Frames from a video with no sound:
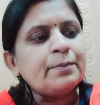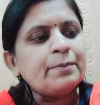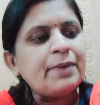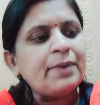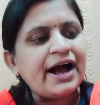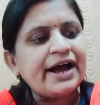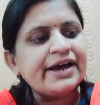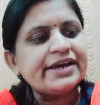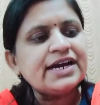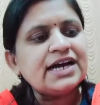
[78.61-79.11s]

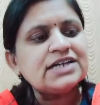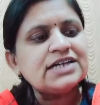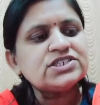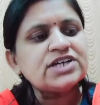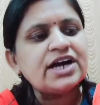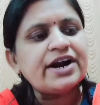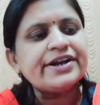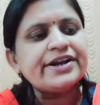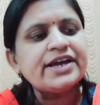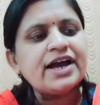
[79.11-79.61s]
भाया
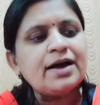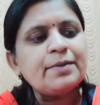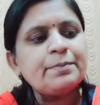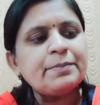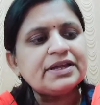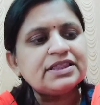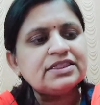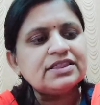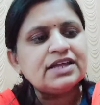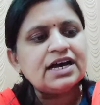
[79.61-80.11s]
छाड़िया
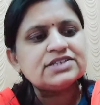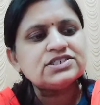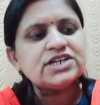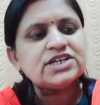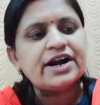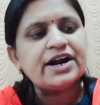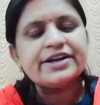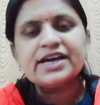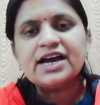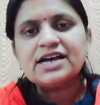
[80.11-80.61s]
बंदा
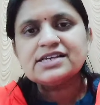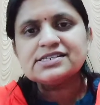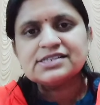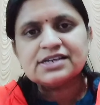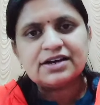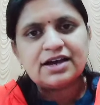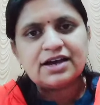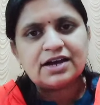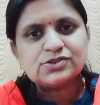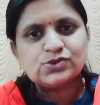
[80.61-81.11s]
छाड़िया
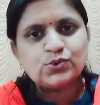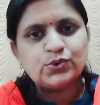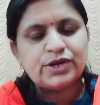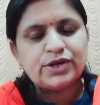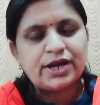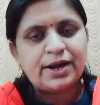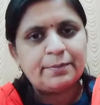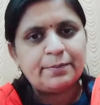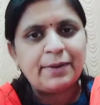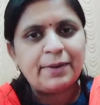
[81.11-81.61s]
सगा
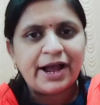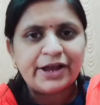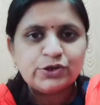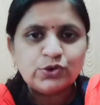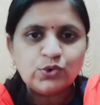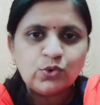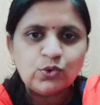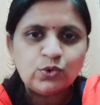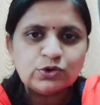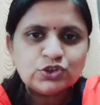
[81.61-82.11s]
सोया
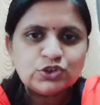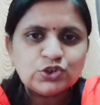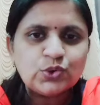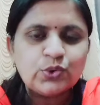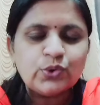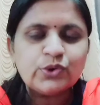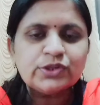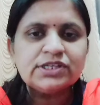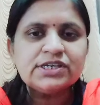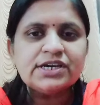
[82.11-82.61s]
भाइयों को
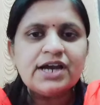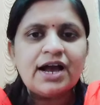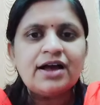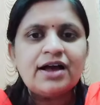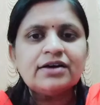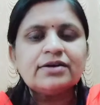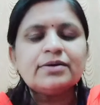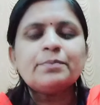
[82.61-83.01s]
छोड़ दिया